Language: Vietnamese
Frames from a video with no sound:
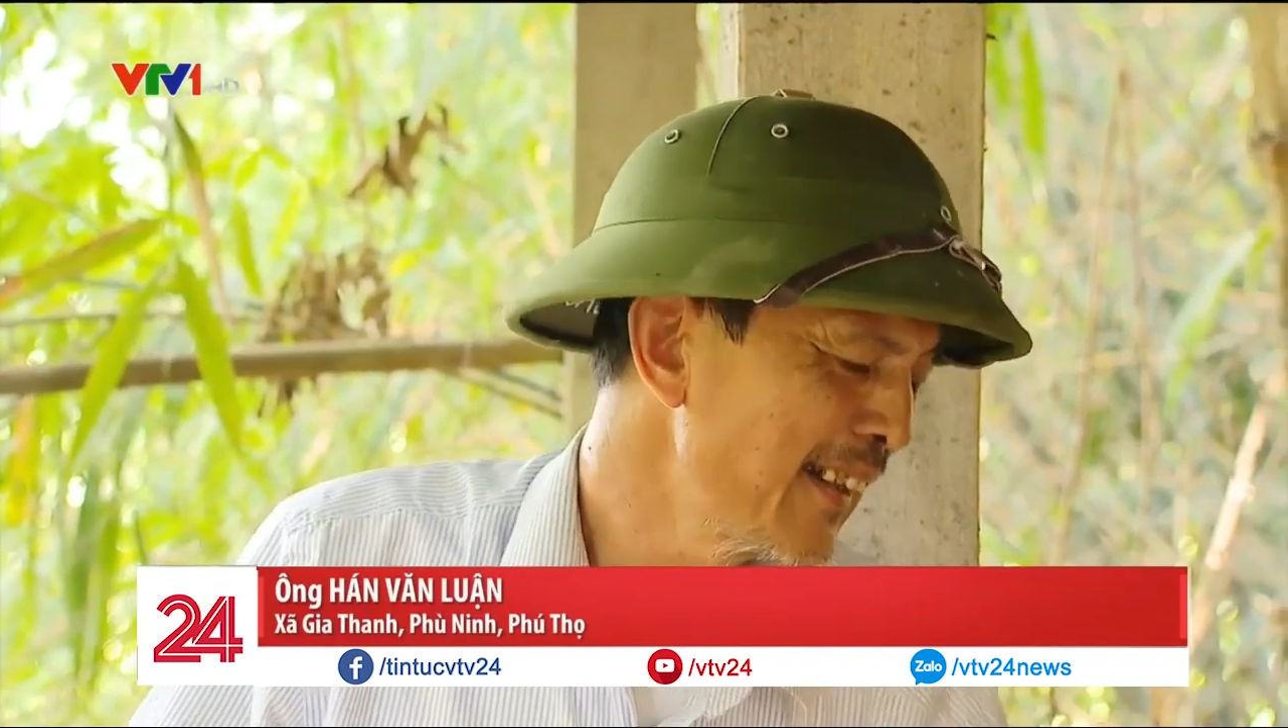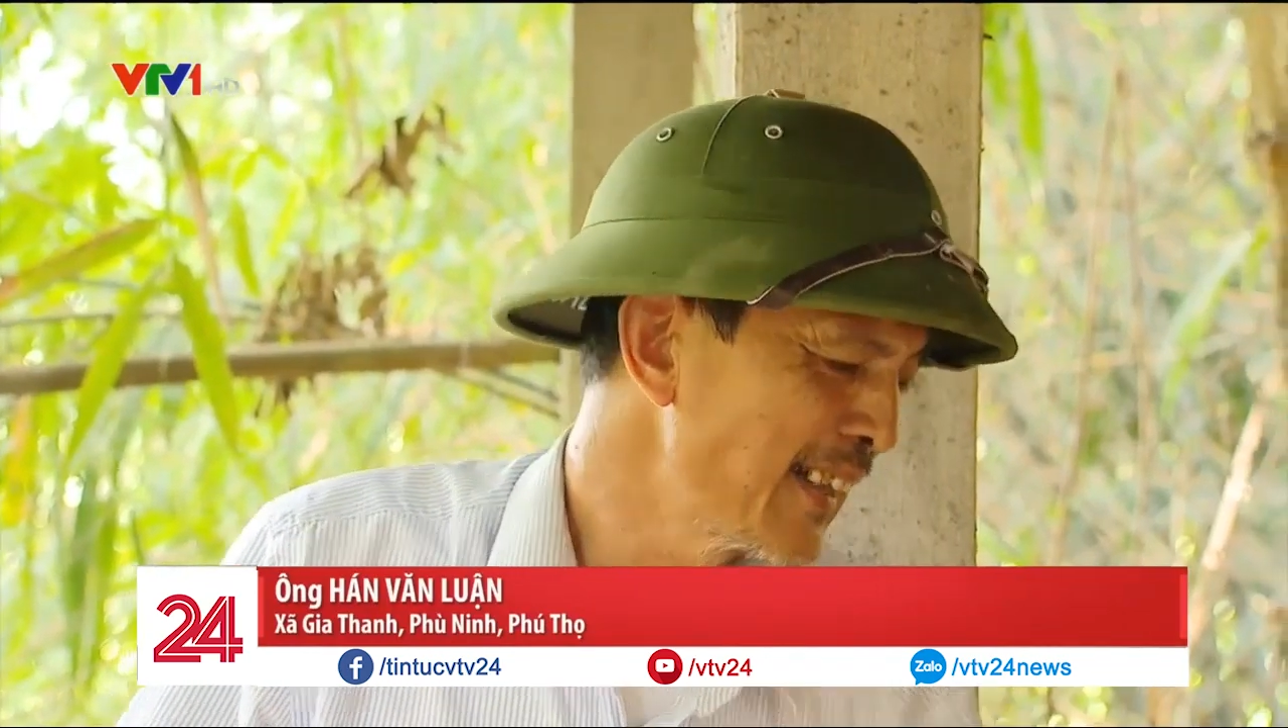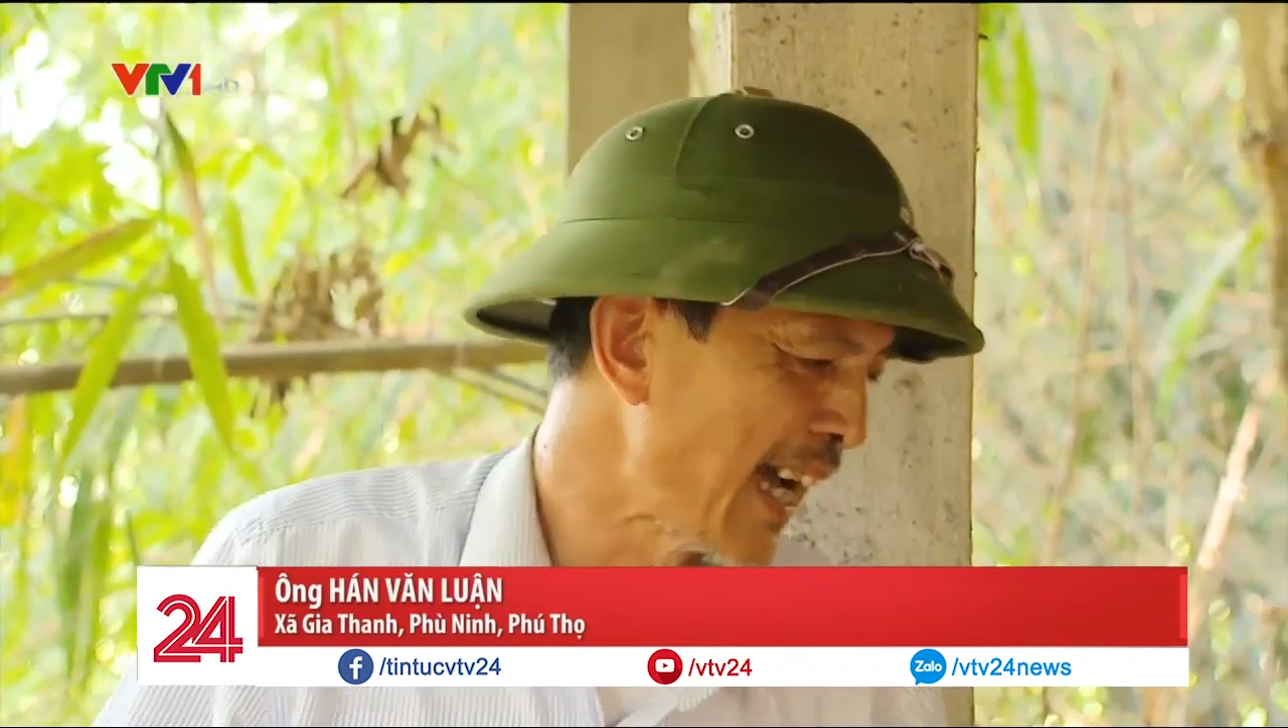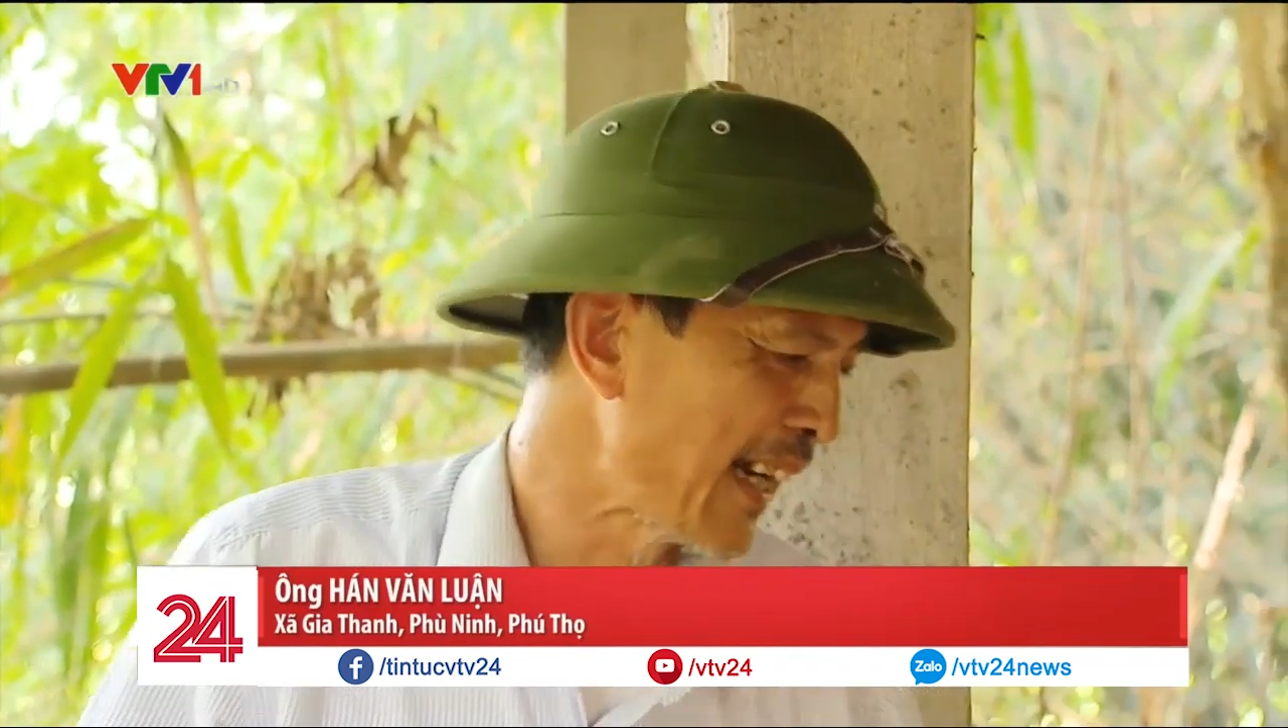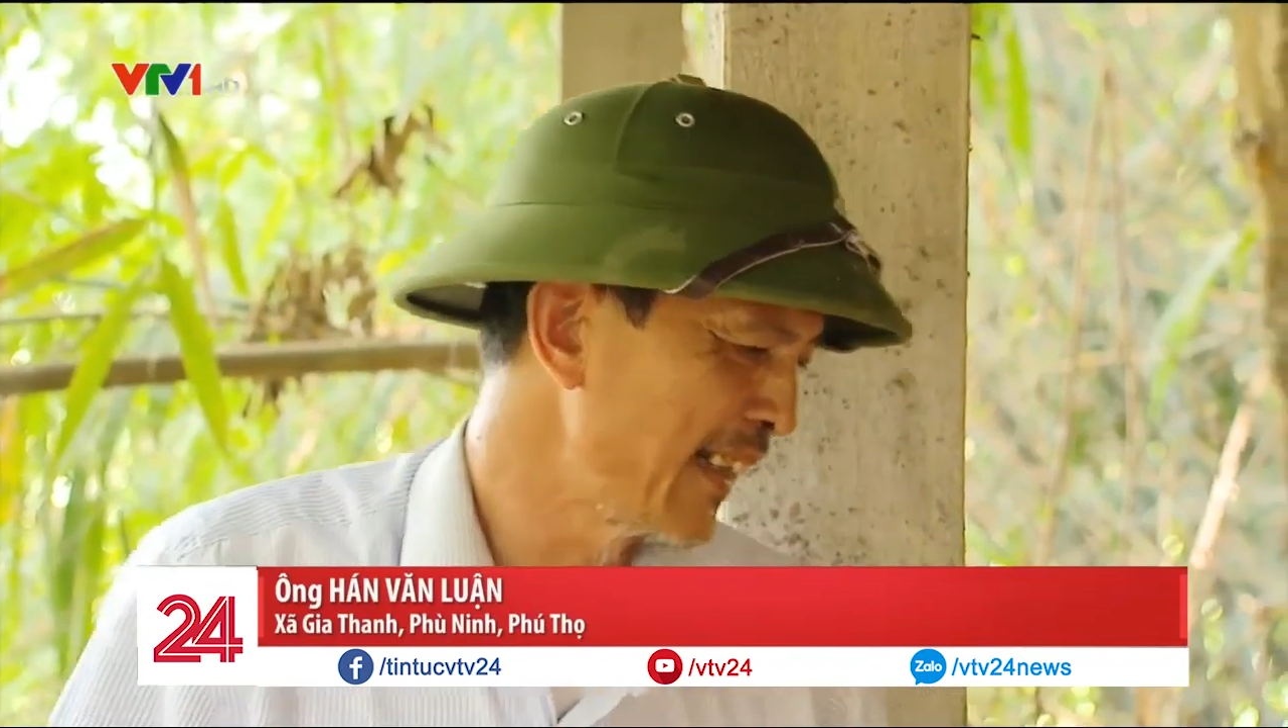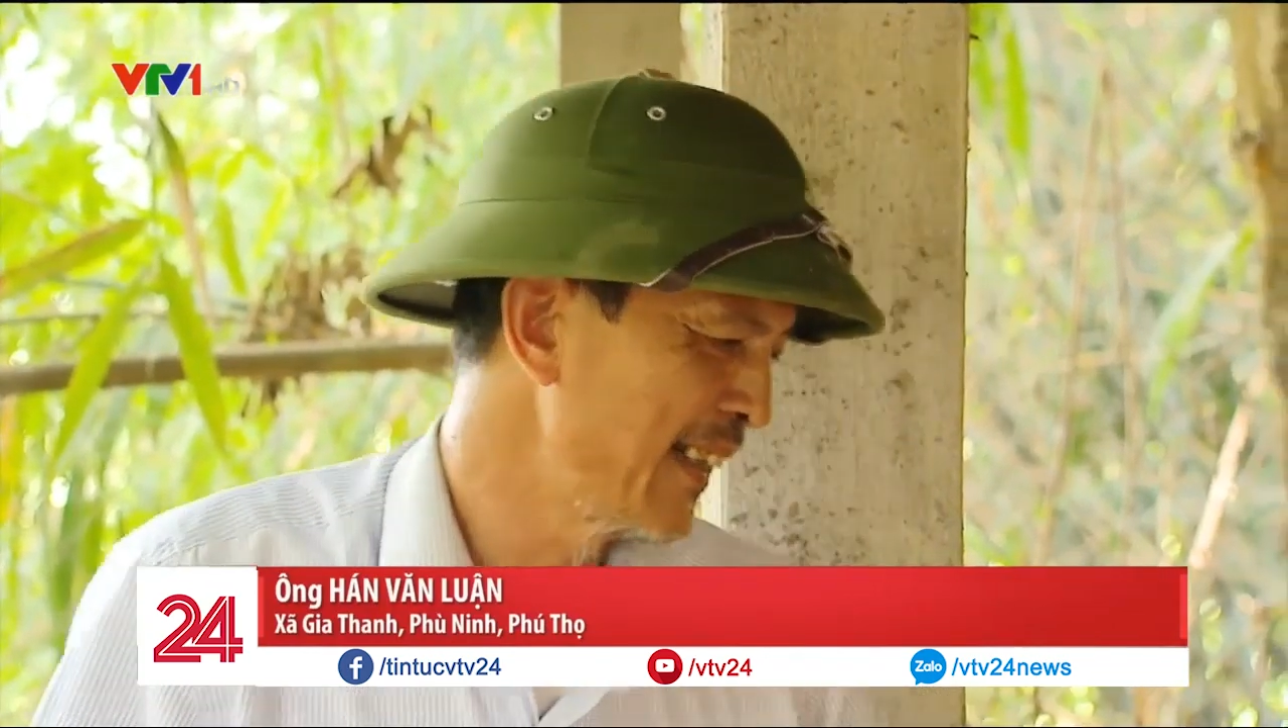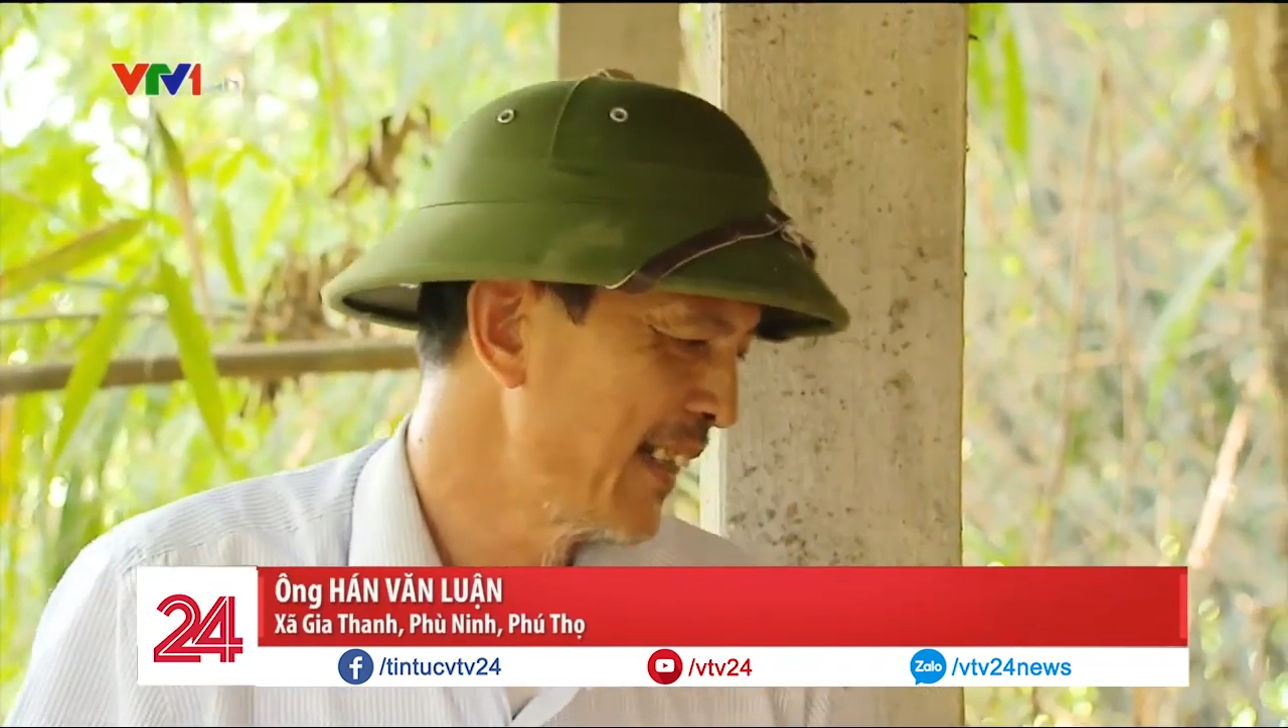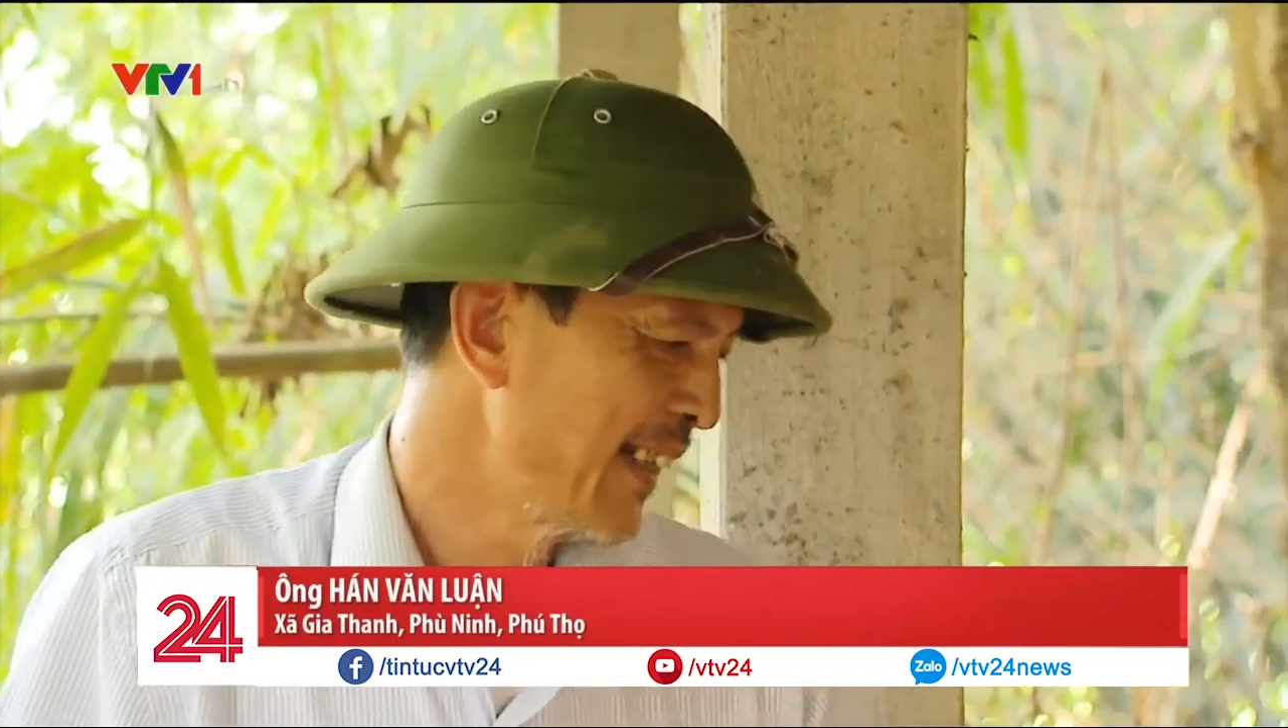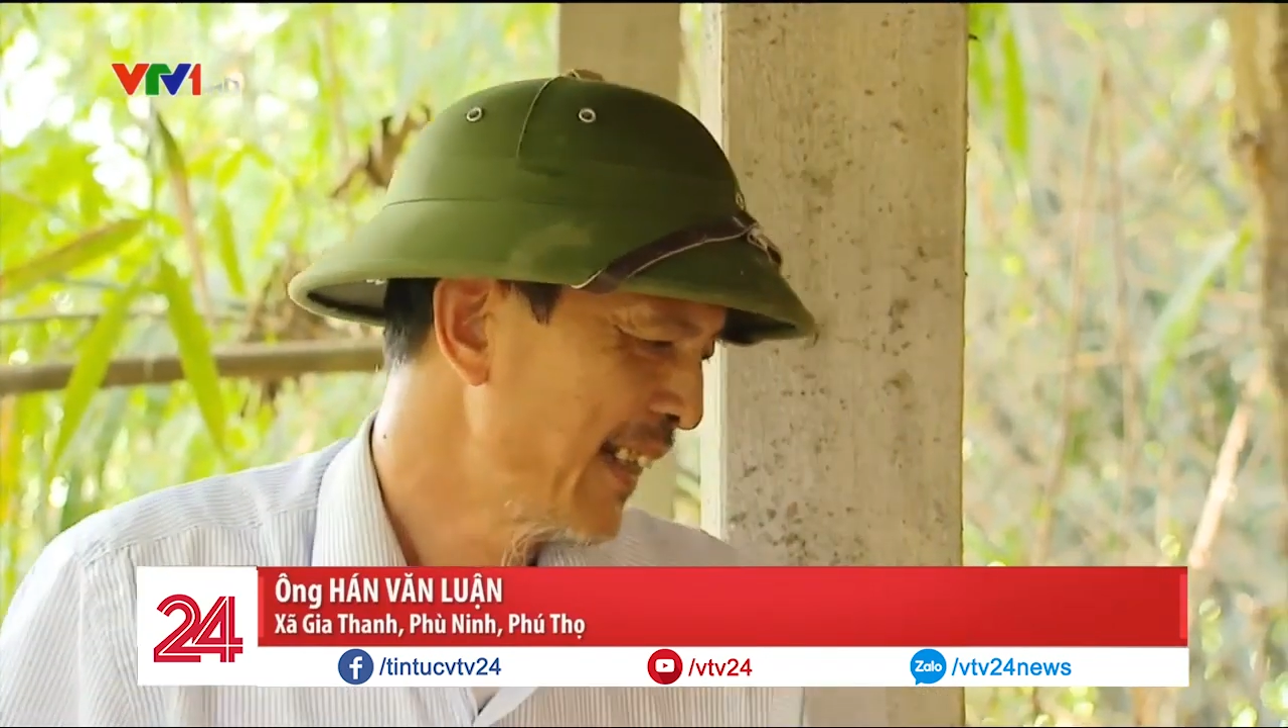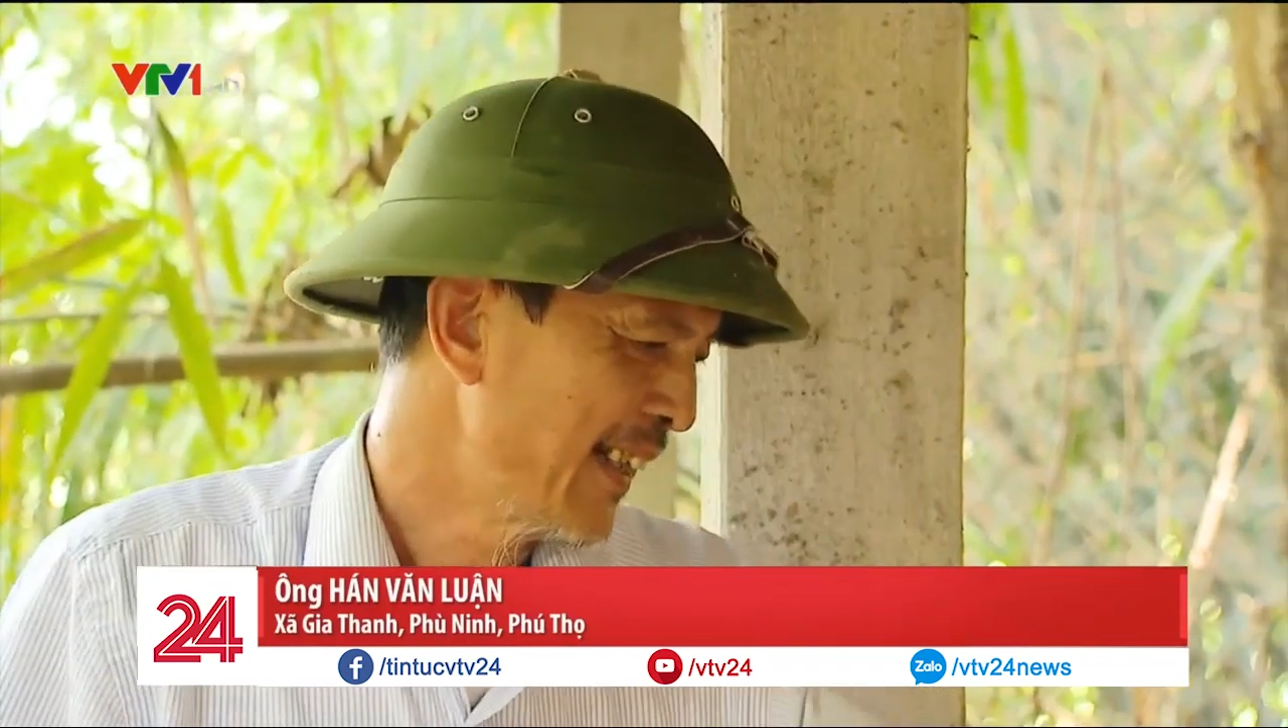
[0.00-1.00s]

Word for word: tượng đất sạt đấy.